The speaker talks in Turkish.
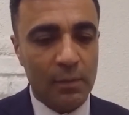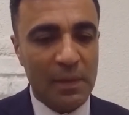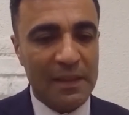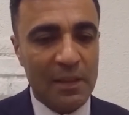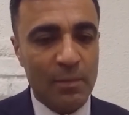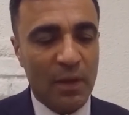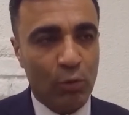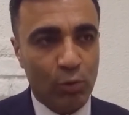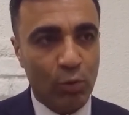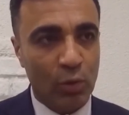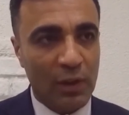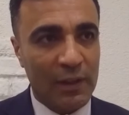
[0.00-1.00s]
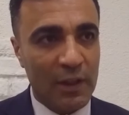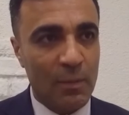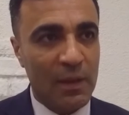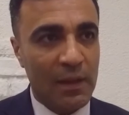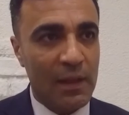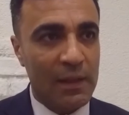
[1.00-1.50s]
bildirime konu olan
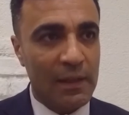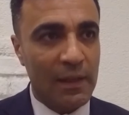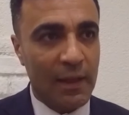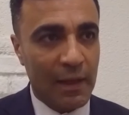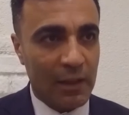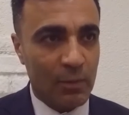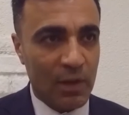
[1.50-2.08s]
kıymetlerle ilgili herhangi bir